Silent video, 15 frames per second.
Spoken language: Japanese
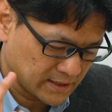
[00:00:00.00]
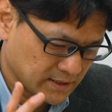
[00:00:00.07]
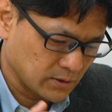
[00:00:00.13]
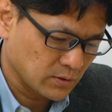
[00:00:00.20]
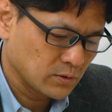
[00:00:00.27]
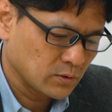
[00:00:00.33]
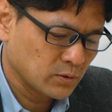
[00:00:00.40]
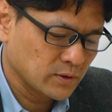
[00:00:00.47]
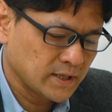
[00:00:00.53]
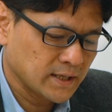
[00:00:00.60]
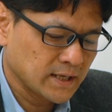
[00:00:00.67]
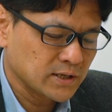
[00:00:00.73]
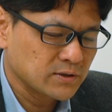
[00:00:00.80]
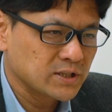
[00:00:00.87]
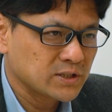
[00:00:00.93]
ですけど、この計
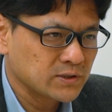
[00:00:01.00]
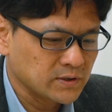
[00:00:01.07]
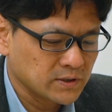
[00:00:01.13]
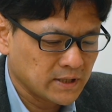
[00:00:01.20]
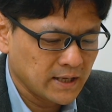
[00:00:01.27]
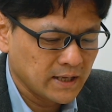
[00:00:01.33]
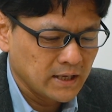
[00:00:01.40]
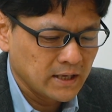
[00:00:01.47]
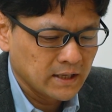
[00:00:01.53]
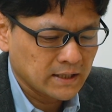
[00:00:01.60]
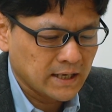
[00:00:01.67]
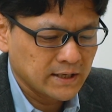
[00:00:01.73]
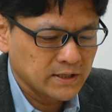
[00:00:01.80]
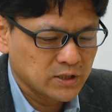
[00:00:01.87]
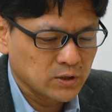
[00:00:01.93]
画について、
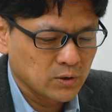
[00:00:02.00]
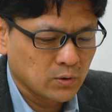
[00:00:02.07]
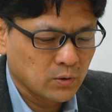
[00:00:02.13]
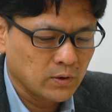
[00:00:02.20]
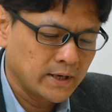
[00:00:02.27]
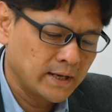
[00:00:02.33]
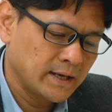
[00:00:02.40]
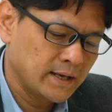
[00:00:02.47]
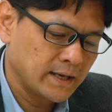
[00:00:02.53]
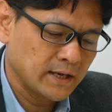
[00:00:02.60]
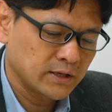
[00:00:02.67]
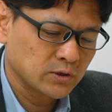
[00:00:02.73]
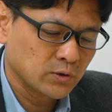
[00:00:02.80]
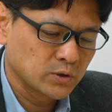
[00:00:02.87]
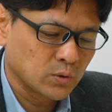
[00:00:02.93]
環境
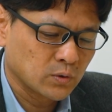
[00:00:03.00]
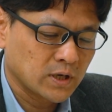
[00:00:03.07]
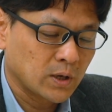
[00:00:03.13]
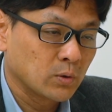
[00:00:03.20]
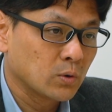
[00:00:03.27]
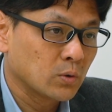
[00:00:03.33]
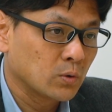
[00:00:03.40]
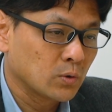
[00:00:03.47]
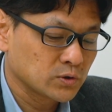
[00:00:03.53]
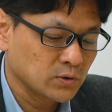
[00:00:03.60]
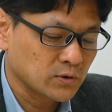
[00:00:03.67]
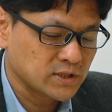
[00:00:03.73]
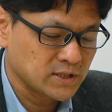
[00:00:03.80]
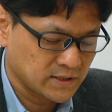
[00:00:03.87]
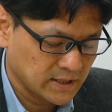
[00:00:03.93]
影響評価報告
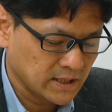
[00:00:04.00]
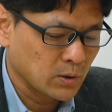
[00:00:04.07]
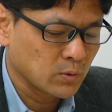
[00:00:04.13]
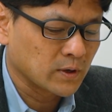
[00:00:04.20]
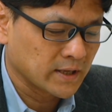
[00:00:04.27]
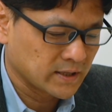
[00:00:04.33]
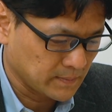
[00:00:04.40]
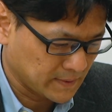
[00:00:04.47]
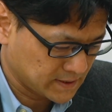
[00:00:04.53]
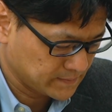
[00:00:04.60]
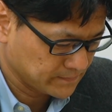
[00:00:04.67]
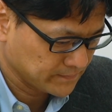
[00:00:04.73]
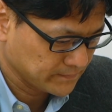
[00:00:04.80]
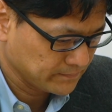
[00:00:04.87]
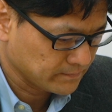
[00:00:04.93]
書の審査が行われていま
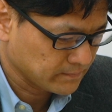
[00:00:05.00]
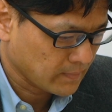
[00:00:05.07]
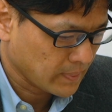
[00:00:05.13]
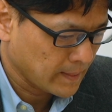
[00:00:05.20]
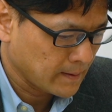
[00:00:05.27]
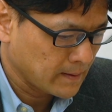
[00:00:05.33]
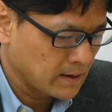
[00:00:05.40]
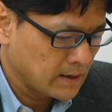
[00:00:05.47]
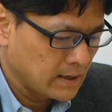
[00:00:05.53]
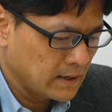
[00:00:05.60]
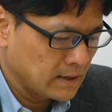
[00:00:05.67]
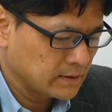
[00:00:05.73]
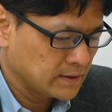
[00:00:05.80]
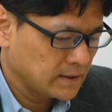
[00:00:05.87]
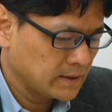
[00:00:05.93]
す。
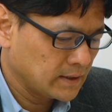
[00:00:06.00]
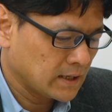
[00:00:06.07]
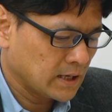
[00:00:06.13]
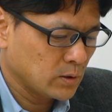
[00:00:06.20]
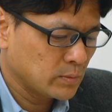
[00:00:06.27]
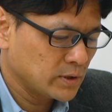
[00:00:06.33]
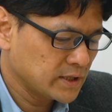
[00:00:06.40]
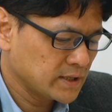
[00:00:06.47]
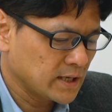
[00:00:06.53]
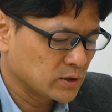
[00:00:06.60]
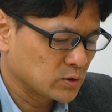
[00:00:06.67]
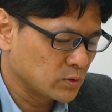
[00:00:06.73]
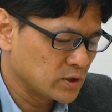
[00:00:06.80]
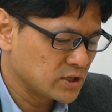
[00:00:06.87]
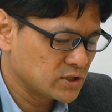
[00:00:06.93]
で、青森県
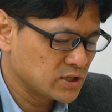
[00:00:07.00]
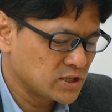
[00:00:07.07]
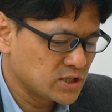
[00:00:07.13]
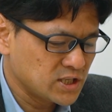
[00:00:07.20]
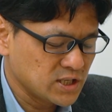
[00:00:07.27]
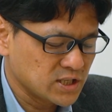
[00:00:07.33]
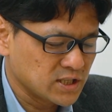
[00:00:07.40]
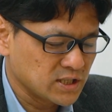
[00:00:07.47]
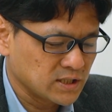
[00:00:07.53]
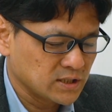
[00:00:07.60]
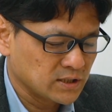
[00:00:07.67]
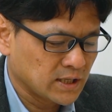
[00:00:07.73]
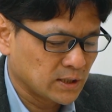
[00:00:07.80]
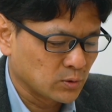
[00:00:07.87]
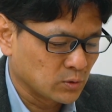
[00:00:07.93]
と立地地
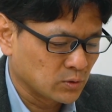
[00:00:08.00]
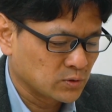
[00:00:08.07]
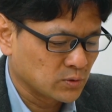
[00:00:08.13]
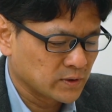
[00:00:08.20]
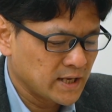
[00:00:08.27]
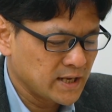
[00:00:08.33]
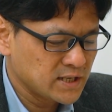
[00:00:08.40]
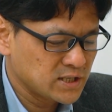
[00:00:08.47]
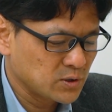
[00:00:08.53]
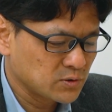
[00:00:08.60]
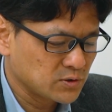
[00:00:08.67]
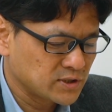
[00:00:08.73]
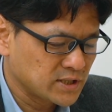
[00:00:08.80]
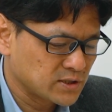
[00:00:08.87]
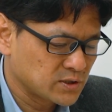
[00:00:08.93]
域などの、その原子
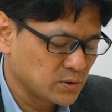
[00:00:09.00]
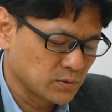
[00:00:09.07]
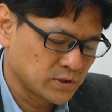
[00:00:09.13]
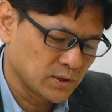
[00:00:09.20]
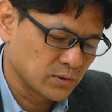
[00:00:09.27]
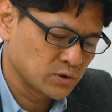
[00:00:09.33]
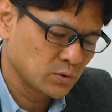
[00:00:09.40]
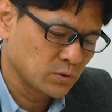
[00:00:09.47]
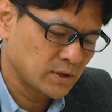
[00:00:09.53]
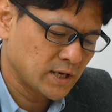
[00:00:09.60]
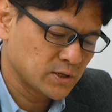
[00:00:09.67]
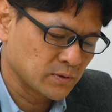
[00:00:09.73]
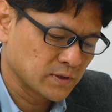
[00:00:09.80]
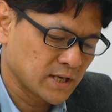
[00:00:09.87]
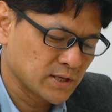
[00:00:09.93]
力施設共生の将
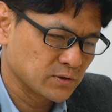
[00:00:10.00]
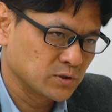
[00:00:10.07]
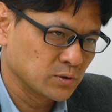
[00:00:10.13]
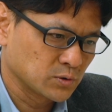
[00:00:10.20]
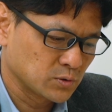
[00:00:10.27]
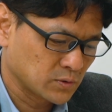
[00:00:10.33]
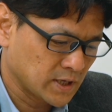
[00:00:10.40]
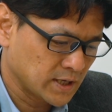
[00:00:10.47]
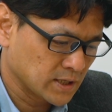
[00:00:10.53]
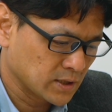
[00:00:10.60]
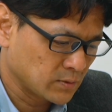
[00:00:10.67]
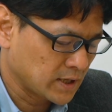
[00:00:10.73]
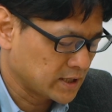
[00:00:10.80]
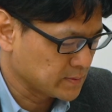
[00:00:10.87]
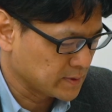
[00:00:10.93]
来像に関する競争会議、
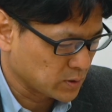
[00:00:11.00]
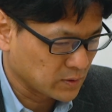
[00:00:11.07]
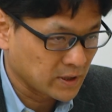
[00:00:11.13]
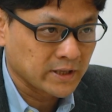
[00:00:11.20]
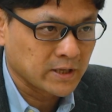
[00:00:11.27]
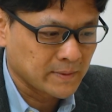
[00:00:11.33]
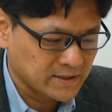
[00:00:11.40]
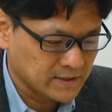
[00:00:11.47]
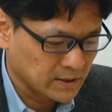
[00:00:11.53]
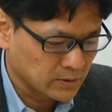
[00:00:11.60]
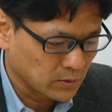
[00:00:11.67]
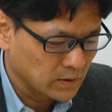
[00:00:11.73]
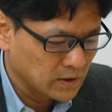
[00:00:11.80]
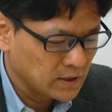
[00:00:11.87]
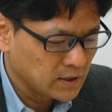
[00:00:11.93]
これ初めて行われてますけ
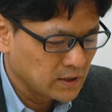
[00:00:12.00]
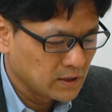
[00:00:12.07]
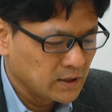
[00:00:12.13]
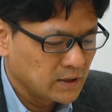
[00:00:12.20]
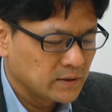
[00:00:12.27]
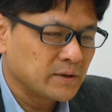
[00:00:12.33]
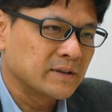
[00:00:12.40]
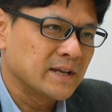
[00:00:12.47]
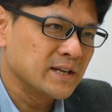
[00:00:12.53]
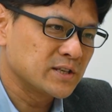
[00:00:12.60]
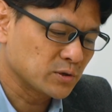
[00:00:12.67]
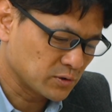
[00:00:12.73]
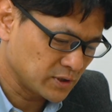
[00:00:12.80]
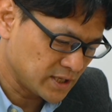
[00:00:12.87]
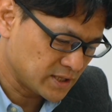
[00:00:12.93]
ど、いわゆる
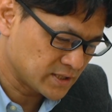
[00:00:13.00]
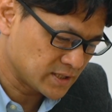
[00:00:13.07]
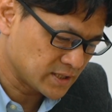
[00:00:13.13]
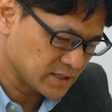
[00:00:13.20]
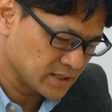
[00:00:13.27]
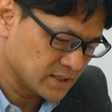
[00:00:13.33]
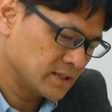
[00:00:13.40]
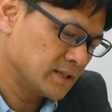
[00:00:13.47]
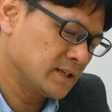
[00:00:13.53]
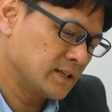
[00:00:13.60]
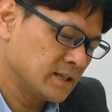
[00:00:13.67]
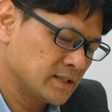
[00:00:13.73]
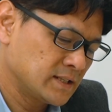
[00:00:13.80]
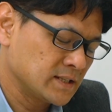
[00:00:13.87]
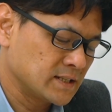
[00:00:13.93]
原子力立地、
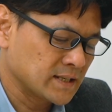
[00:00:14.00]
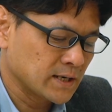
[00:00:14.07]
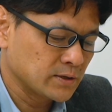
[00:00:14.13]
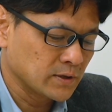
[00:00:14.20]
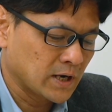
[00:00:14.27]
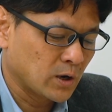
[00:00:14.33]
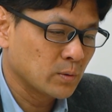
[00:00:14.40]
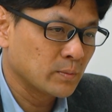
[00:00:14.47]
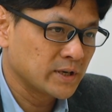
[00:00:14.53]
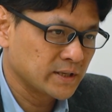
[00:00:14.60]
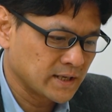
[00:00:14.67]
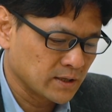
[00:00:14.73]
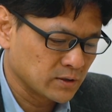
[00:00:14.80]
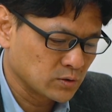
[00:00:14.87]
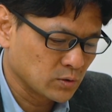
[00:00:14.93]
えー、地域である青
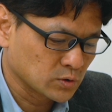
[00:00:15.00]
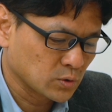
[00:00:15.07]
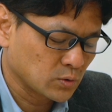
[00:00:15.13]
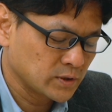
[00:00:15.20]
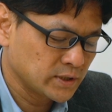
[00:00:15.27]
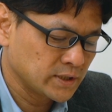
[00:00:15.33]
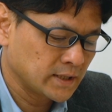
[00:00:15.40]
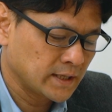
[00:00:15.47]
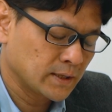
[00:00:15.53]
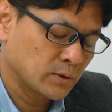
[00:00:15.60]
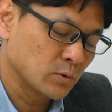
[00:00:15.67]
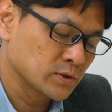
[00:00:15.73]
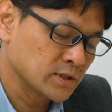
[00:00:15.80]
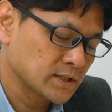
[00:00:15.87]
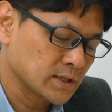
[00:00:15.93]
森県とそこに、
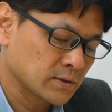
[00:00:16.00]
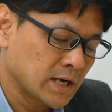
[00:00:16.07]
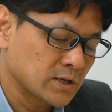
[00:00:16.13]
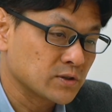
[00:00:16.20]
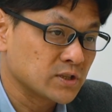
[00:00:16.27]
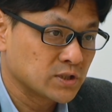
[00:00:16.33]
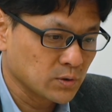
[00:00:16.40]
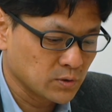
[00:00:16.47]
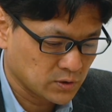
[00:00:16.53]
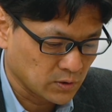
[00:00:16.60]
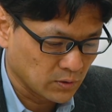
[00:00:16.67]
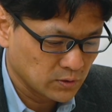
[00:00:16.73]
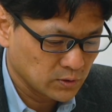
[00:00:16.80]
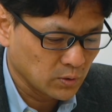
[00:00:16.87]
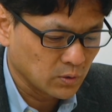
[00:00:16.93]
えー、構成される各市町
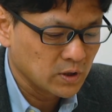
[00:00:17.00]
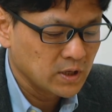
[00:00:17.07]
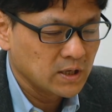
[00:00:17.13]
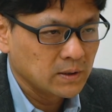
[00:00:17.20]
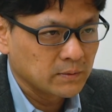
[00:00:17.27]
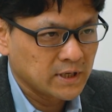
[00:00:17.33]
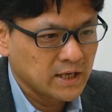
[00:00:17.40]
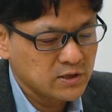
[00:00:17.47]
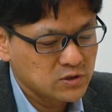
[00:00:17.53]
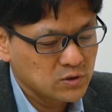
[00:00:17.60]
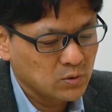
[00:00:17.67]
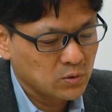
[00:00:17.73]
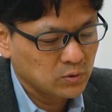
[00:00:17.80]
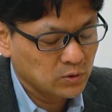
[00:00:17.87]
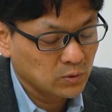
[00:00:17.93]
村の現
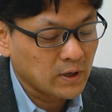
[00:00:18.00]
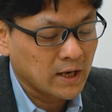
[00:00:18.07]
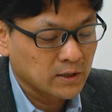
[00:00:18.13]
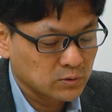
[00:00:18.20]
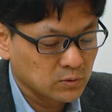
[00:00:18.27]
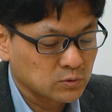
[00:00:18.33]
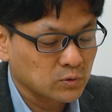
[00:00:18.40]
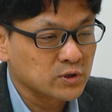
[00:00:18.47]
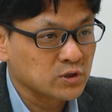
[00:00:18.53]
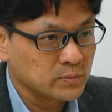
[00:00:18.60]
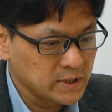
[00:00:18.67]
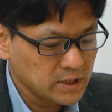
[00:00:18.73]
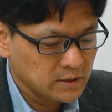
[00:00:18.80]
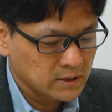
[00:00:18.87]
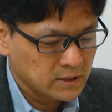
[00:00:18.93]
状とかその取り
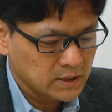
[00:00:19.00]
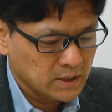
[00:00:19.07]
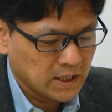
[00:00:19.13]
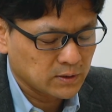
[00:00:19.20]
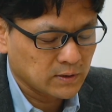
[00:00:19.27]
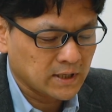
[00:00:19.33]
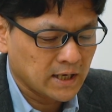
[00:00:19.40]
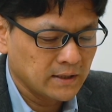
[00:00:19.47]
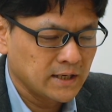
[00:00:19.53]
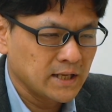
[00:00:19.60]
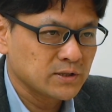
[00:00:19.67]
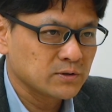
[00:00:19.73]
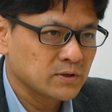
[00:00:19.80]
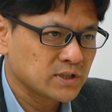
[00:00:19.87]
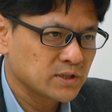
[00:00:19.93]
組み、あとは関
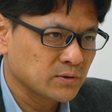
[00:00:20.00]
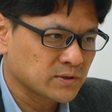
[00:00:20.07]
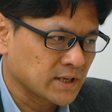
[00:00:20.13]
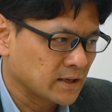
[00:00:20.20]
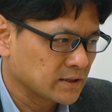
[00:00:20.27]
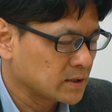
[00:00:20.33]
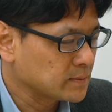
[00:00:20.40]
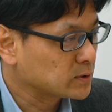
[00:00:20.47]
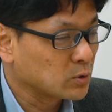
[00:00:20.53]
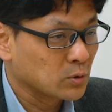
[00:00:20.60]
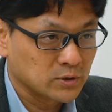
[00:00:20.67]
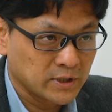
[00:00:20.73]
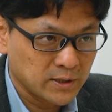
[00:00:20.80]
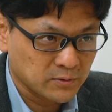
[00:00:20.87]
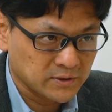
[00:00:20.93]
連する事業者、例えば東
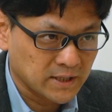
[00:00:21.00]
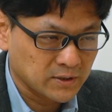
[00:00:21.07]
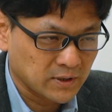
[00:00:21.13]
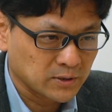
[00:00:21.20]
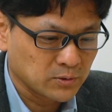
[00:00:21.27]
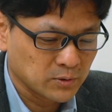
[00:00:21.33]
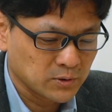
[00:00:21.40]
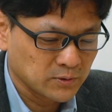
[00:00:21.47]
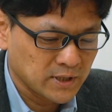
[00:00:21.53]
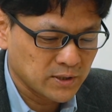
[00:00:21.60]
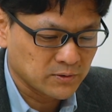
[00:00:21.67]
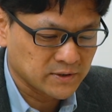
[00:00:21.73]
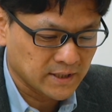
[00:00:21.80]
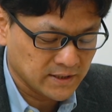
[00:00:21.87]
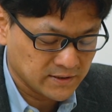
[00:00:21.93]
北電力さんとか東京電
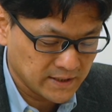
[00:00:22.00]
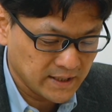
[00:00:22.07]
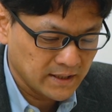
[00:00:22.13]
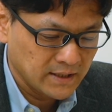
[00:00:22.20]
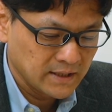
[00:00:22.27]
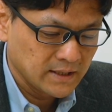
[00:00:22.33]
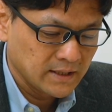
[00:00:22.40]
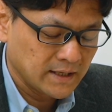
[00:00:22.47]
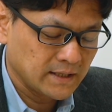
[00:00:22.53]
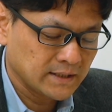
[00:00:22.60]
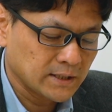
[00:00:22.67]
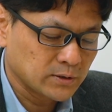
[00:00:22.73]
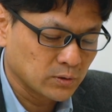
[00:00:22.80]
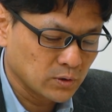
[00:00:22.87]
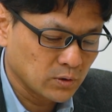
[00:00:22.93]
力さんですね、えー、
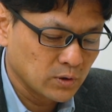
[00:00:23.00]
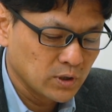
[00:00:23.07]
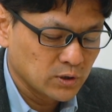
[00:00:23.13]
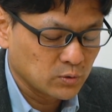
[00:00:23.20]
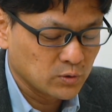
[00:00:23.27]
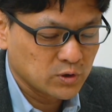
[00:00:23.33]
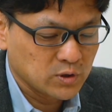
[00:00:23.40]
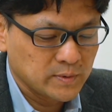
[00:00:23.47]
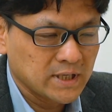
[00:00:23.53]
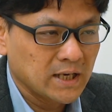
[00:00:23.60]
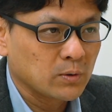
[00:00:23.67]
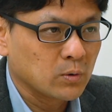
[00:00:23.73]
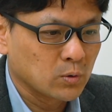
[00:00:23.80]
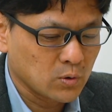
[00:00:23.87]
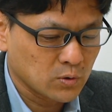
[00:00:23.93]
などの取り組み
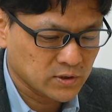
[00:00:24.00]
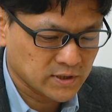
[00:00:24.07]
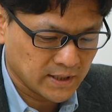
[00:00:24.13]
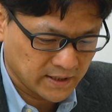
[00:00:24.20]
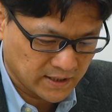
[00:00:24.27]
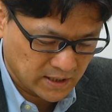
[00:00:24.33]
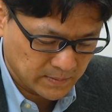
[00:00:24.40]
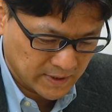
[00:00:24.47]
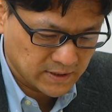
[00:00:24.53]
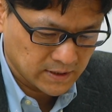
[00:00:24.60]
が報告されていま